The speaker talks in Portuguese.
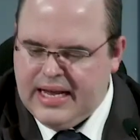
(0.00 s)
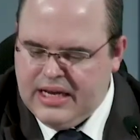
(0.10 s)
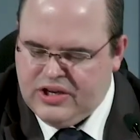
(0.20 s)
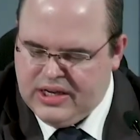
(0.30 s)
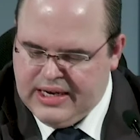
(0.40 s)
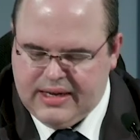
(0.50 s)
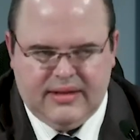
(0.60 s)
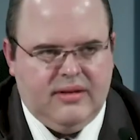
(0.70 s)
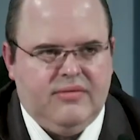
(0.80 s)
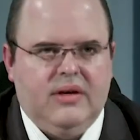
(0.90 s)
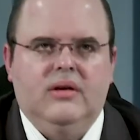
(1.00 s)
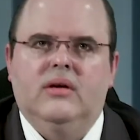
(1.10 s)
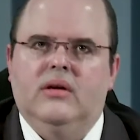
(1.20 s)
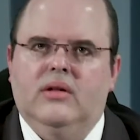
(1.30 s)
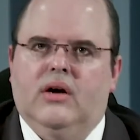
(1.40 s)
a energia negativa,
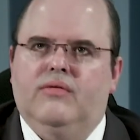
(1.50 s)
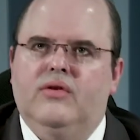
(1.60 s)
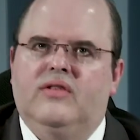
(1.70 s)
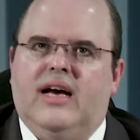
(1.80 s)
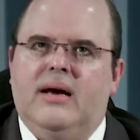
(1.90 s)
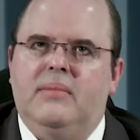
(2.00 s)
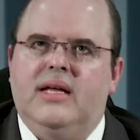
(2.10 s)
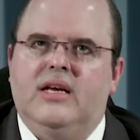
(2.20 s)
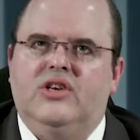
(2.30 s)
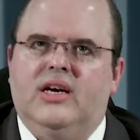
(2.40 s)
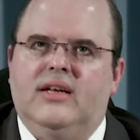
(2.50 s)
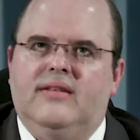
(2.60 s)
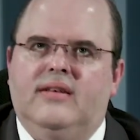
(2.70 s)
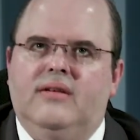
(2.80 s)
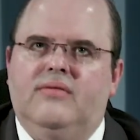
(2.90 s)
não, vou usar a minha energia
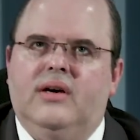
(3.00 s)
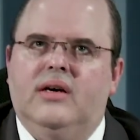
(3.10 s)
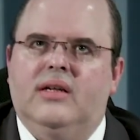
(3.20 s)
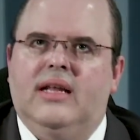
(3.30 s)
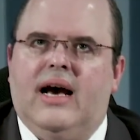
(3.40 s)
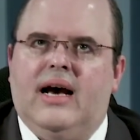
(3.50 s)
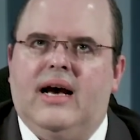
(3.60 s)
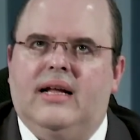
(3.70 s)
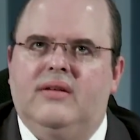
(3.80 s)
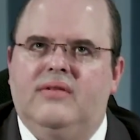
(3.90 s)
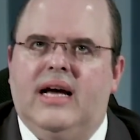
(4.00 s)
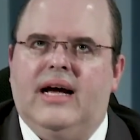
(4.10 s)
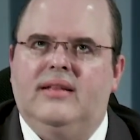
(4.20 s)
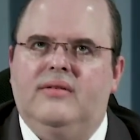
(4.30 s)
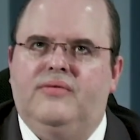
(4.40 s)
agressiva na
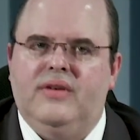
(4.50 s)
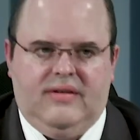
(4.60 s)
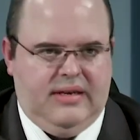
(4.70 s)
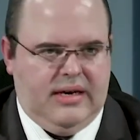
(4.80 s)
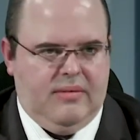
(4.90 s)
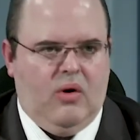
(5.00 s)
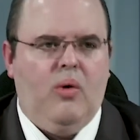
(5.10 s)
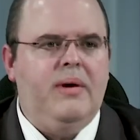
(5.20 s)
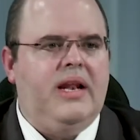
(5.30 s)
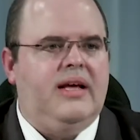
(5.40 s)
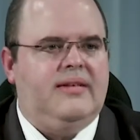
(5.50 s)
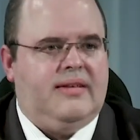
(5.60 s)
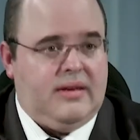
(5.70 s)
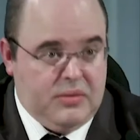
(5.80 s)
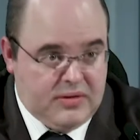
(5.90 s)
atividade física. Ou oh, beleza,
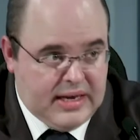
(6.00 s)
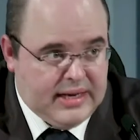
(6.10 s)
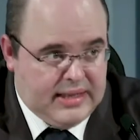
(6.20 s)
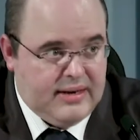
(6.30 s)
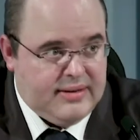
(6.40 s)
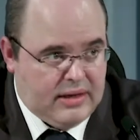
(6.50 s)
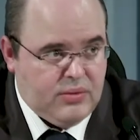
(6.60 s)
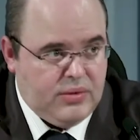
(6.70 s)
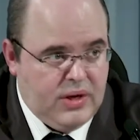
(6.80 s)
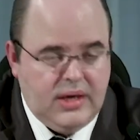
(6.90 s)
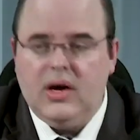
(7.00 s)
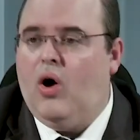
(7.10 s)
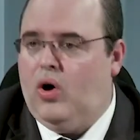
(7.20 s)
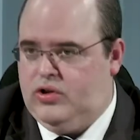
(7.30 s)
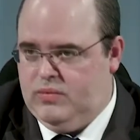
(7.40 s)
você consegue canalizar tudo aí?
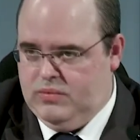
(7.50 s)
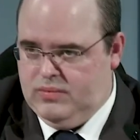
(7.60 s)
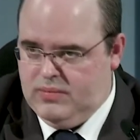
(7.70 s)
Ótimo.